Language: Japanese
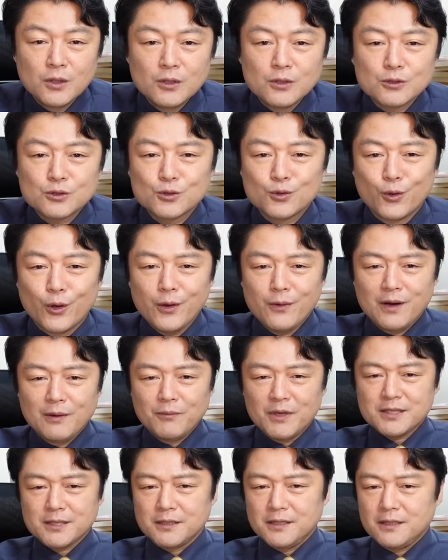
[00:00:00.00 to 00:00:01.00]
それは
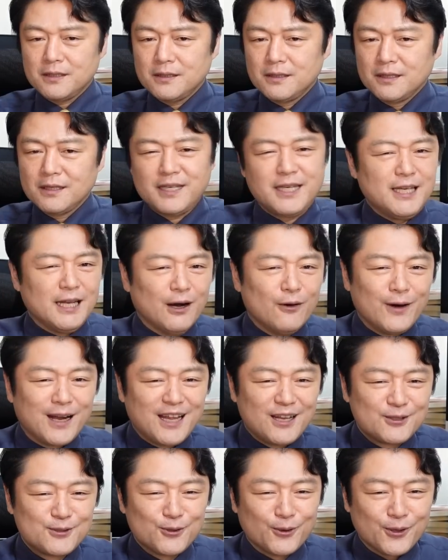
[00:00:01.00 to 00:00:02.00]
まさに嫌わ
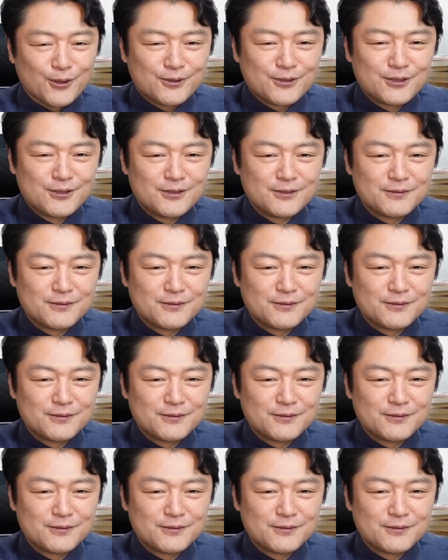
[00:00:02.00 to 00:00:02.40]
れる努力